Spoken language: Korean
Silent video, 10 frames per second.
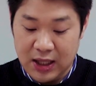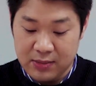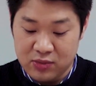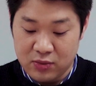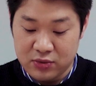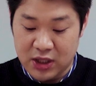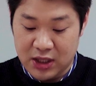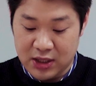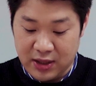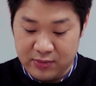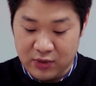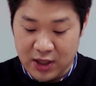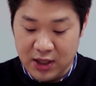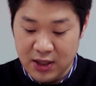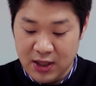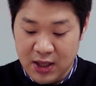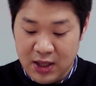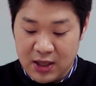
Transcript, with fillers: 학부모들이 있기 때문에